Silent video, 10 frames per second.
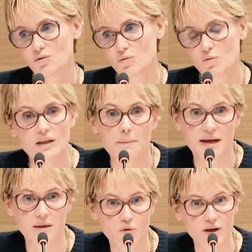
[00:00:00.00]
tout le monde n'a
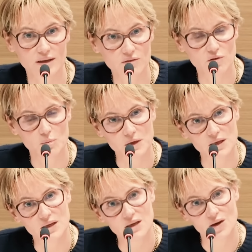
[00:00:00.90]
pas les moyens de se
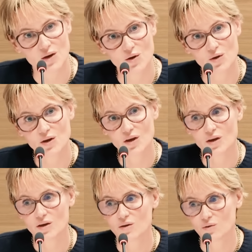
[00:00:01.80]
payer euh,
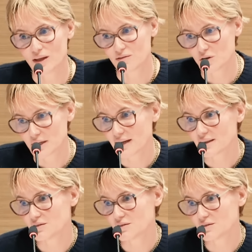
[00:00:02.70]
une avocate.